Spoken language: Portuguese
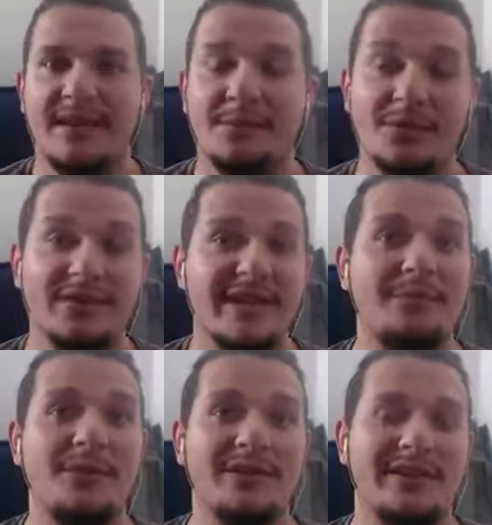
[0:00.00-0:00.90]
Por isso que é
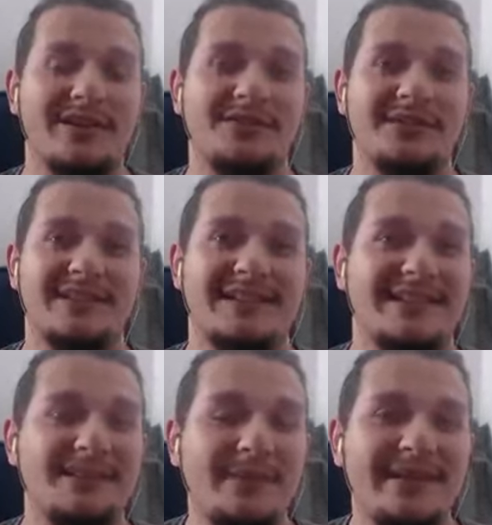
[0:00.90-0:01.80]
importante você estar tá
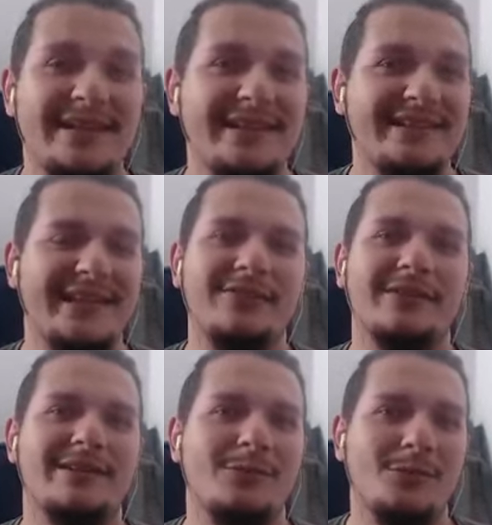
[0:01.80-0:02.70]
sempre
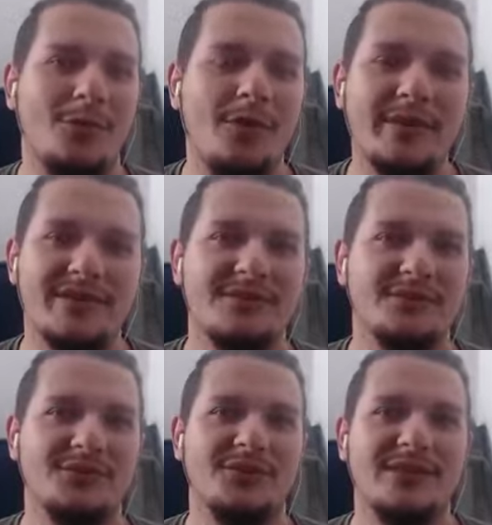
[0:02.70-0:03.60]
entendendo como a Steam
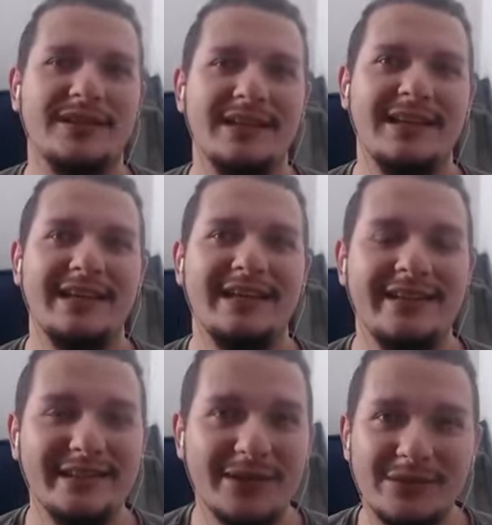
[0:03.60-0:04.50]
funciona
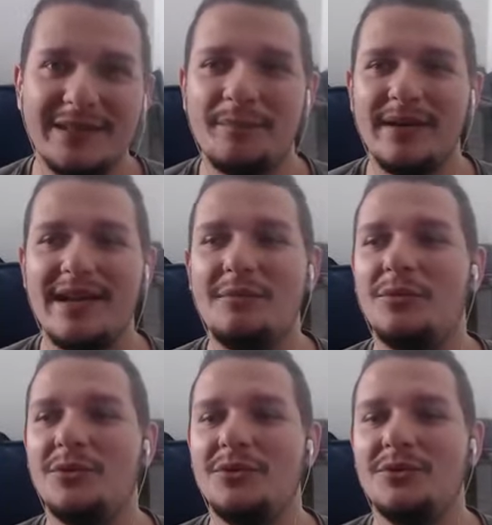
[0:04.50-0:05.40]
e não se apegar
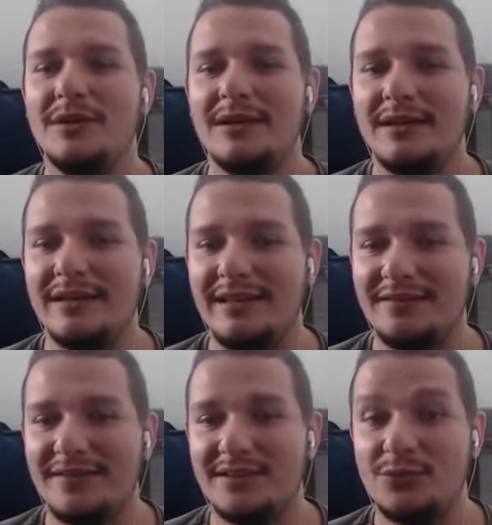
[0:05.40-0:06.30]
muito e
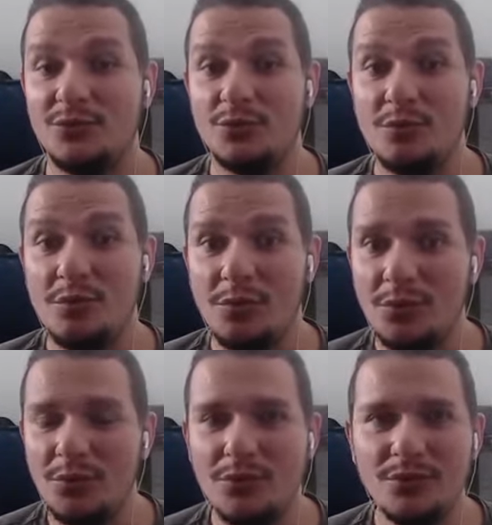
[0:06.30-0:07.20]
fazer um jogo
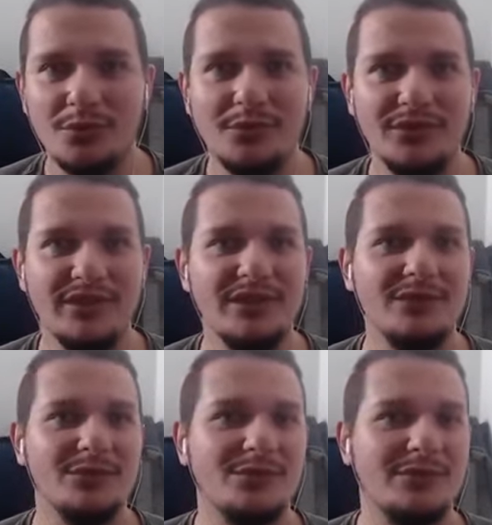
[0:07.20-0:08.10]
muito
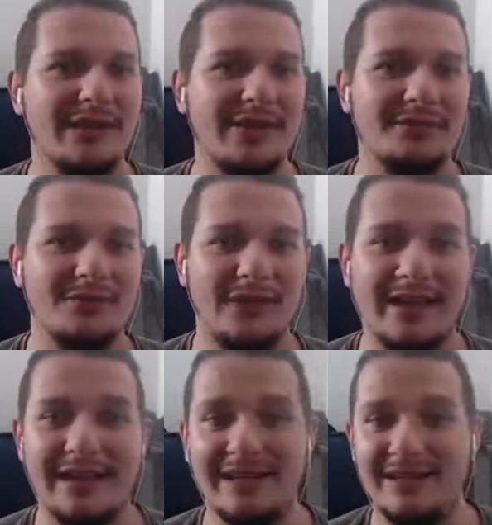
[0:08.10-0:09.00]
bonito, com gráfico
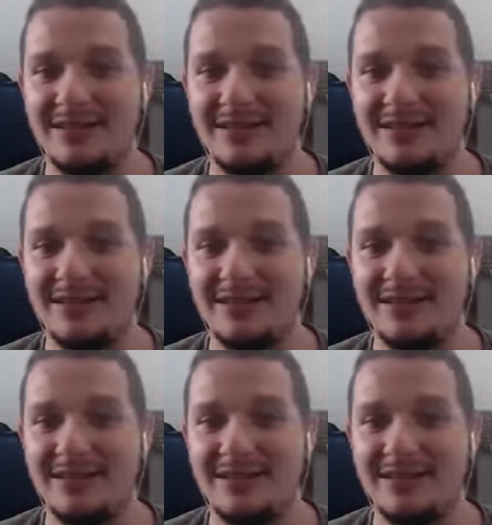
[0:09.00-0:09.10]
realista,